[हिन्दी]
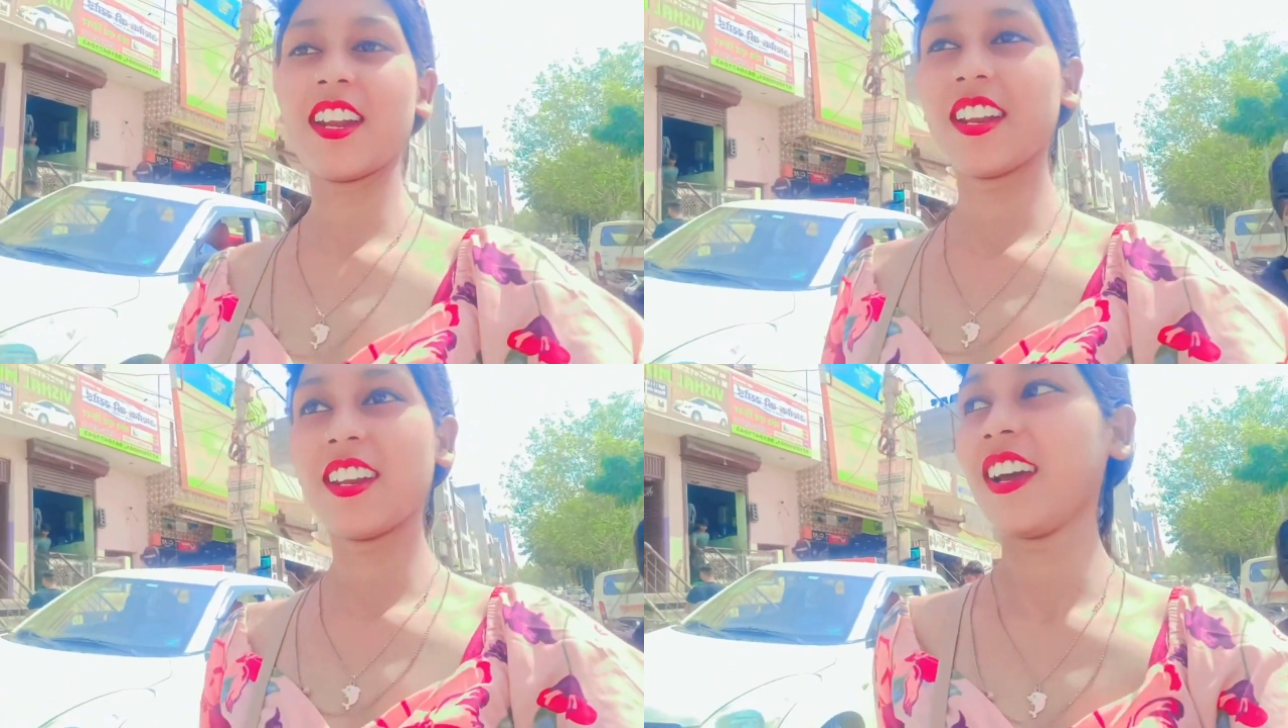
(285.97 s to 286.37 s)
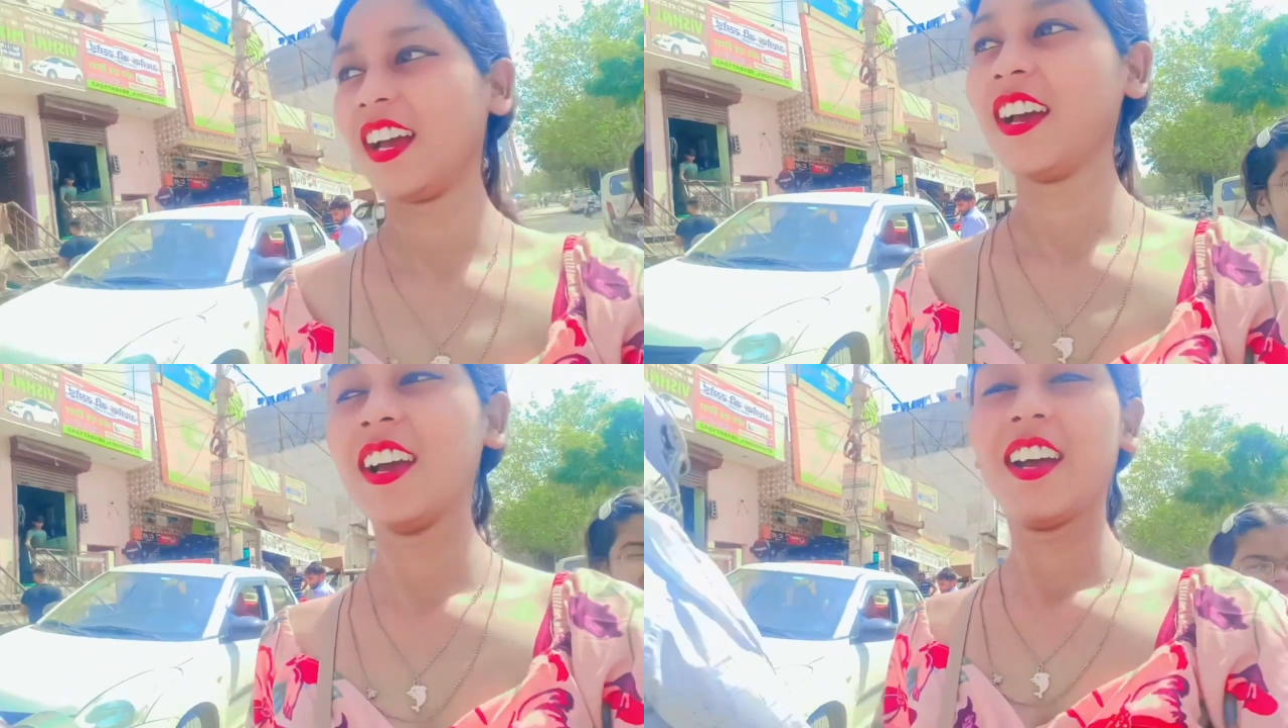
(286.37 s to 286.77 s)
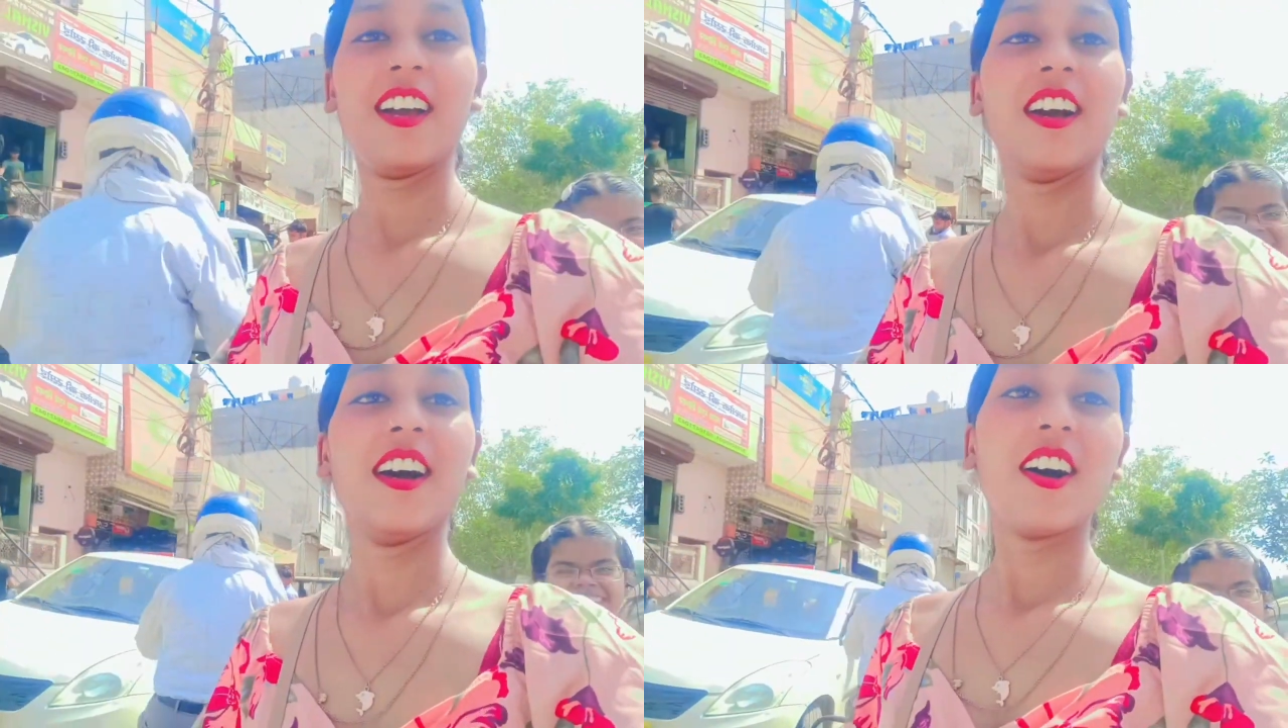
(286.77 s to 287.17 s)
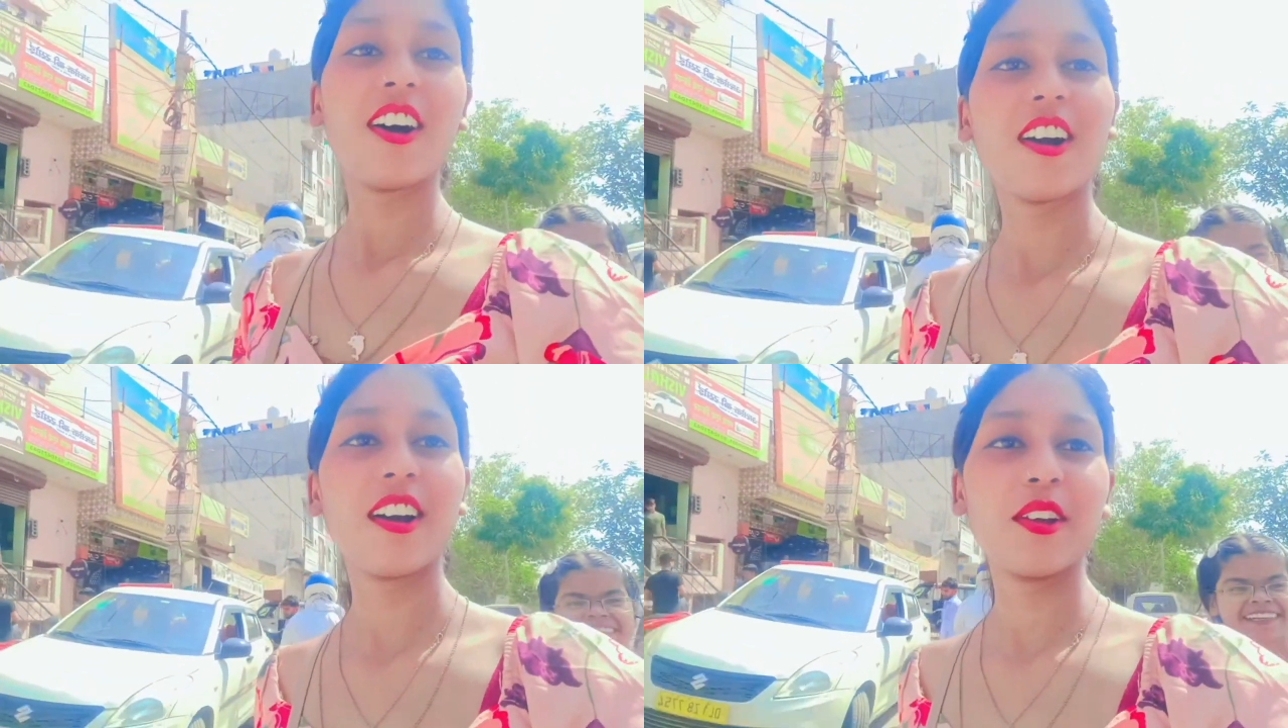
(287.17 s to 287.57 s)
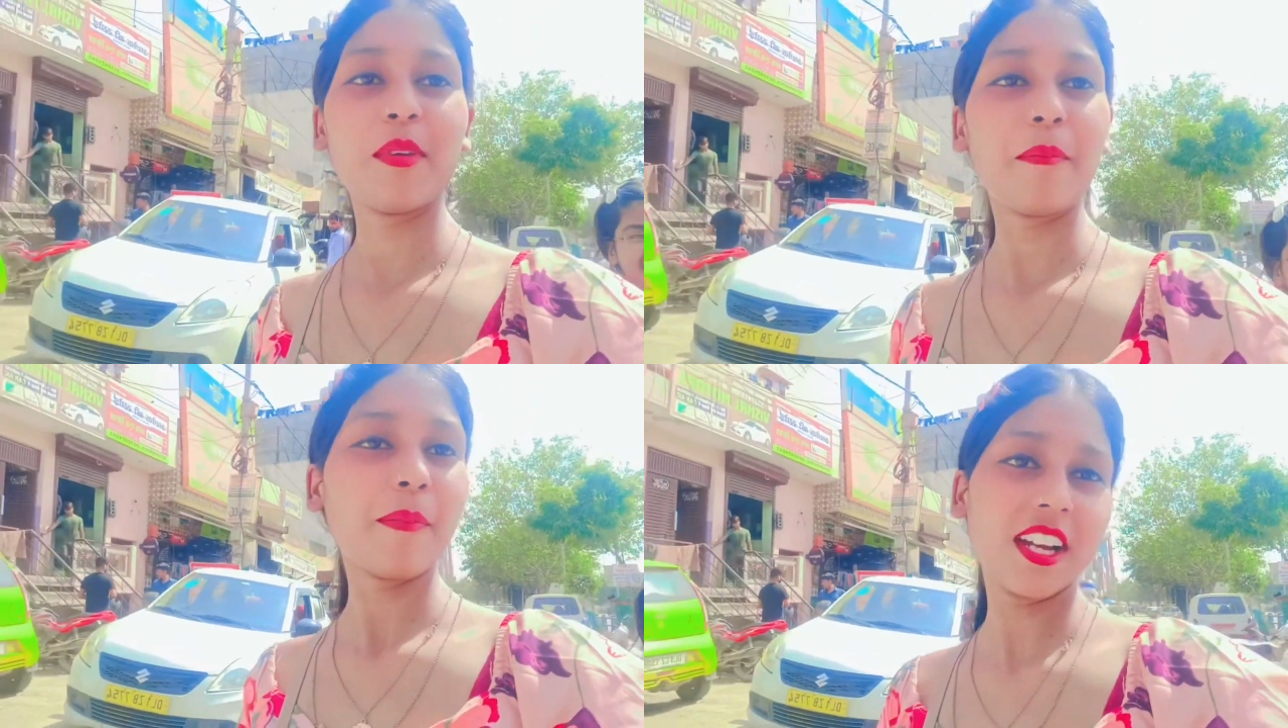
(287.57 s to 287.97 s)
ठंडा ठंडा और
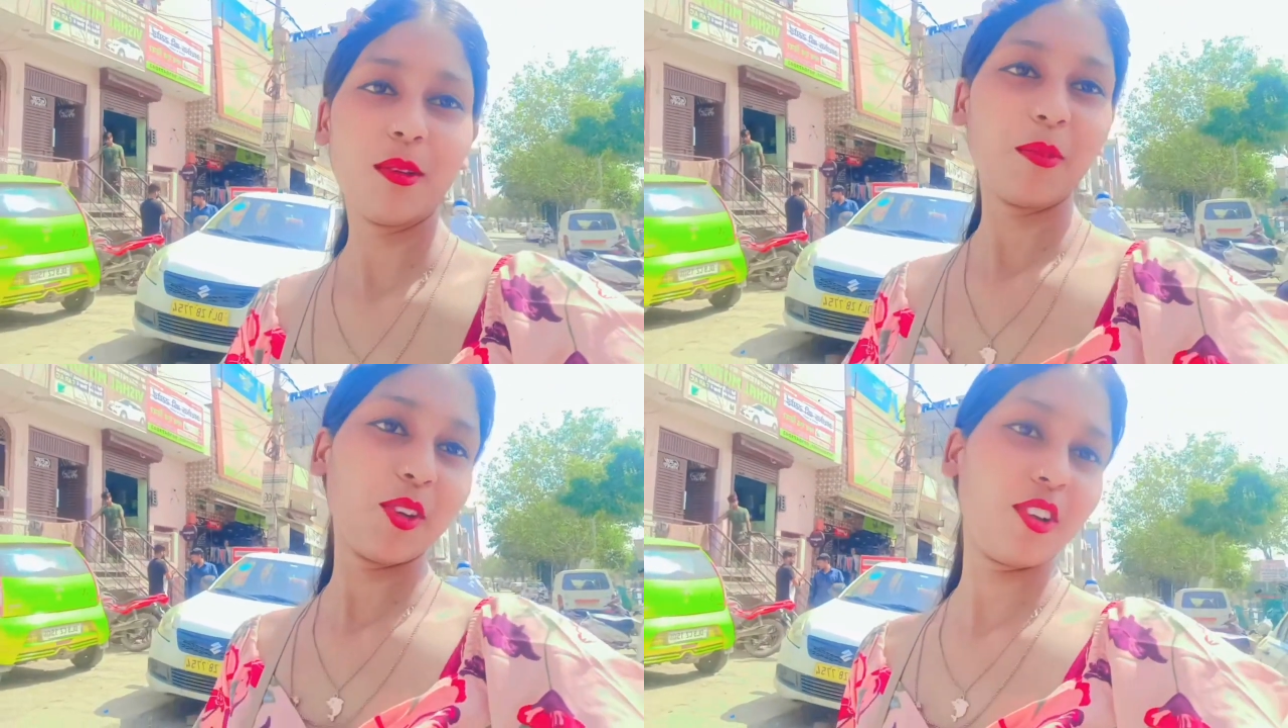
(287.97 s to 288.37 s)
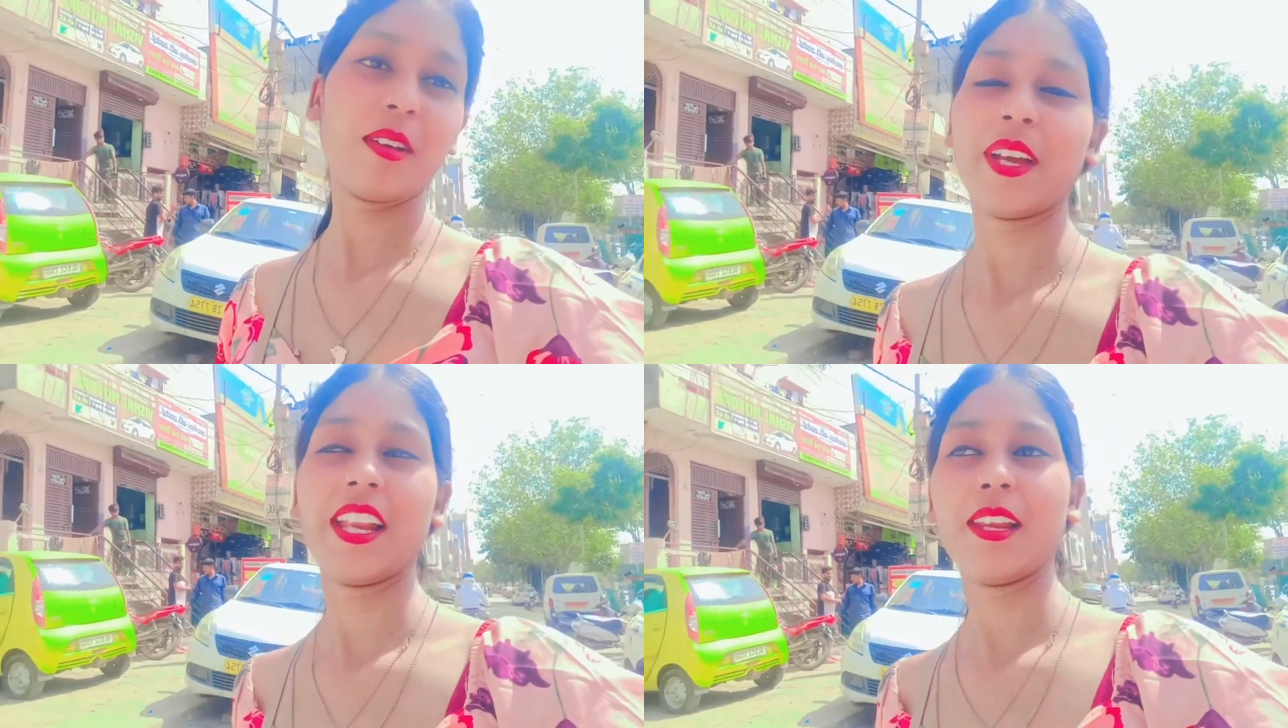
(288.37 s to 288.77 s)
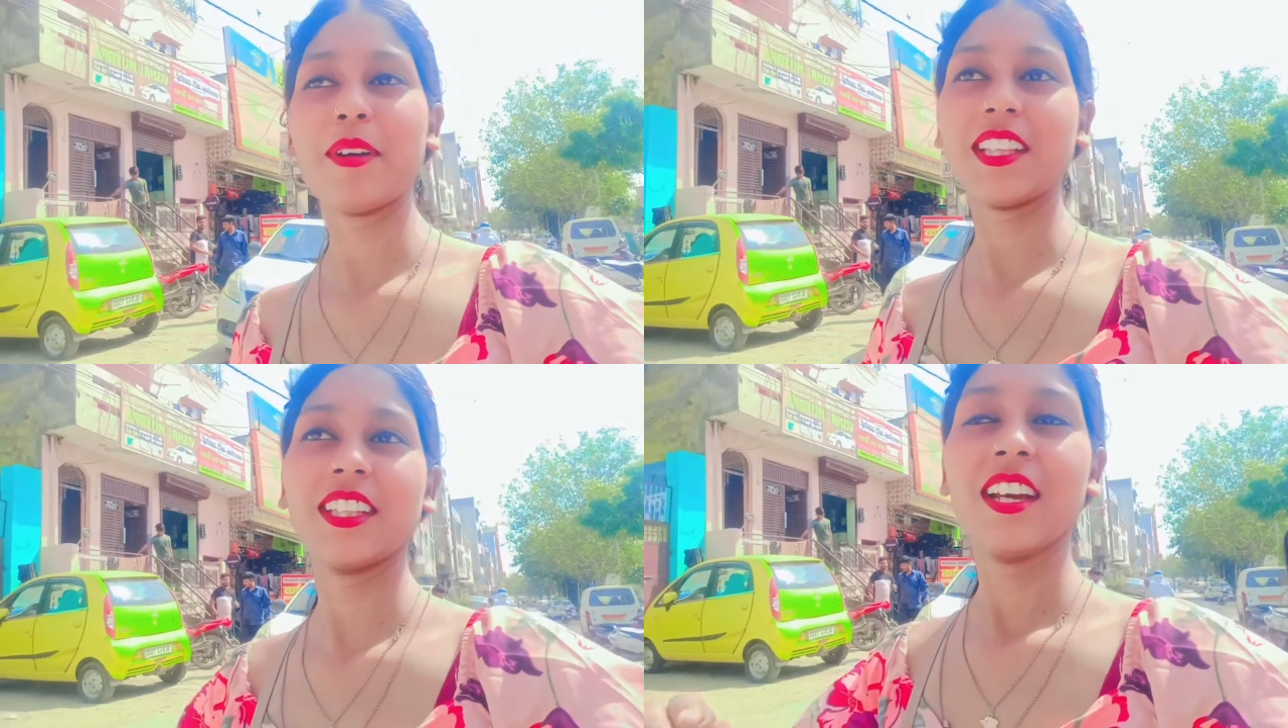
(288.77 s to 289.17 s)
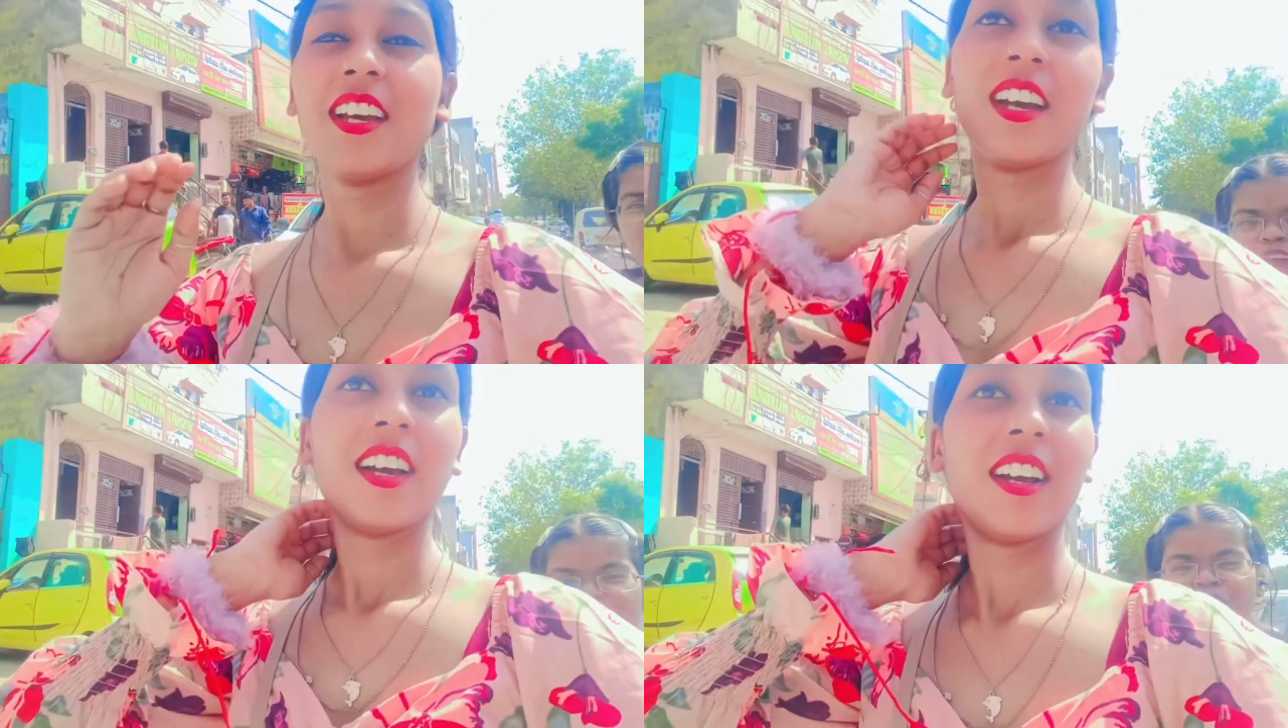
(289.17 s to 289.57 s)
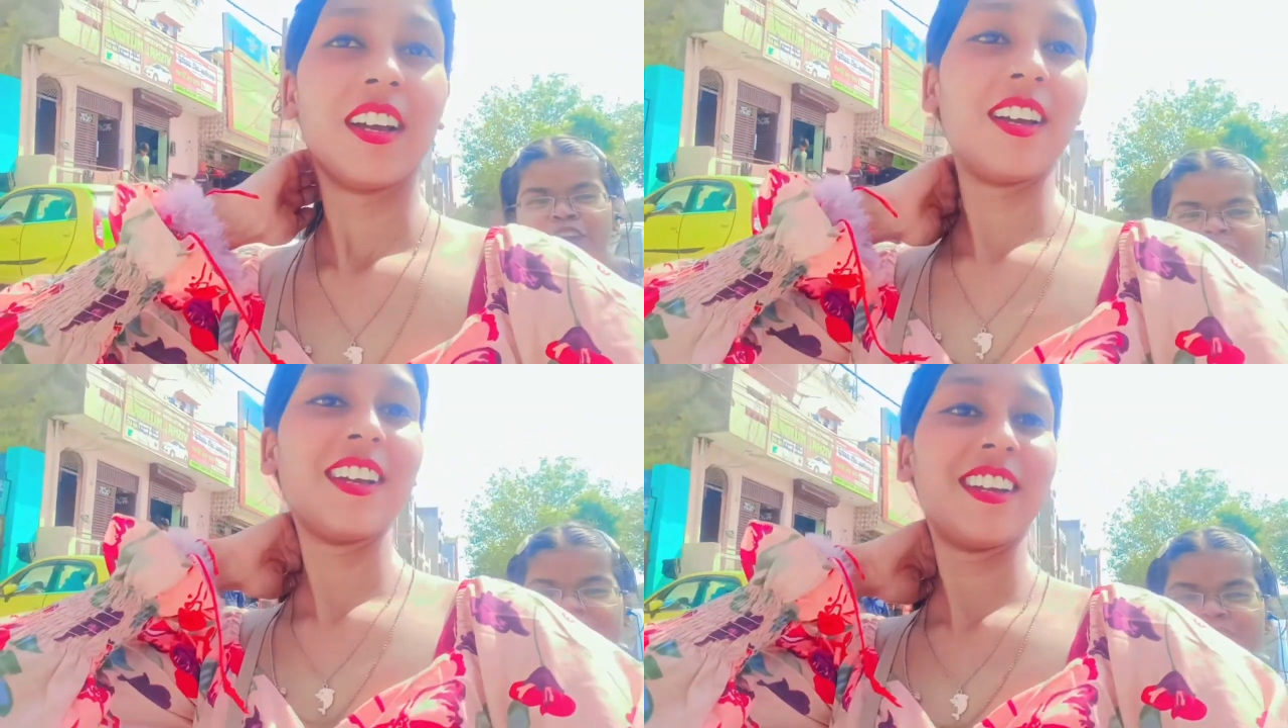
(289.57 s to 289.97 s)
मैं पानी पीऊँगी पहली बात तो। और, और
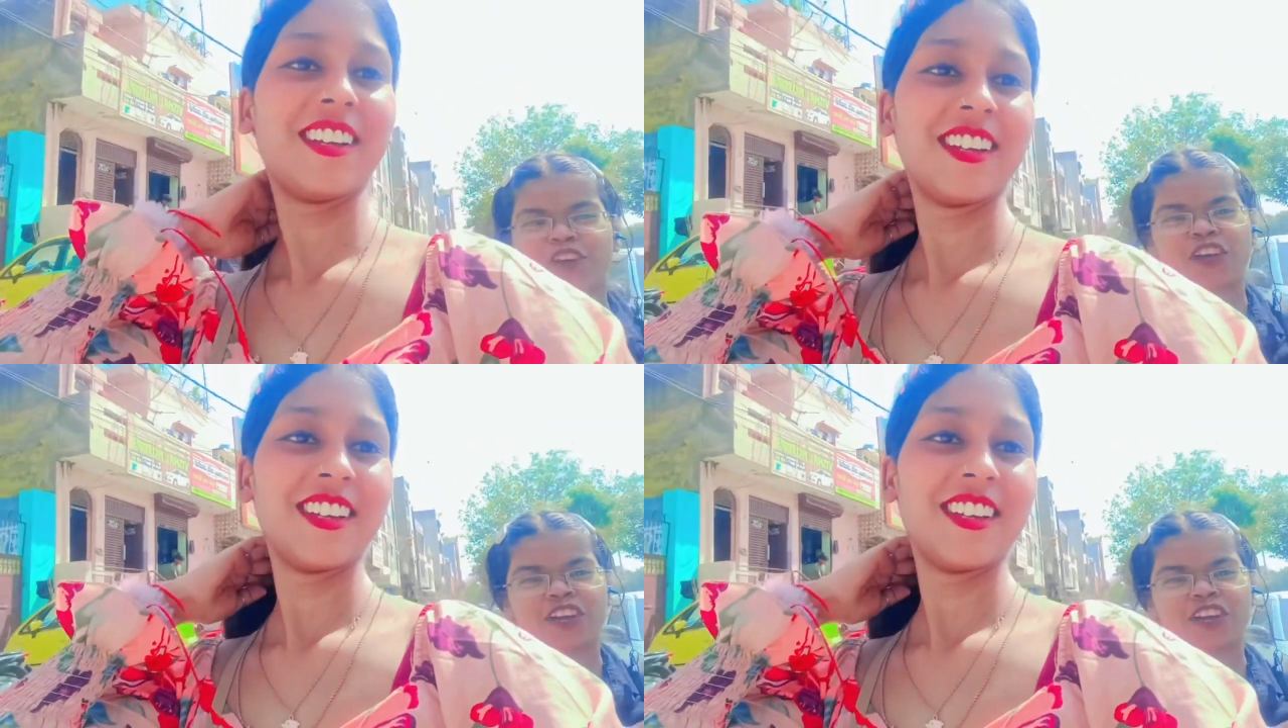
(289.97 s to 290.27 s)
एक चीज़ और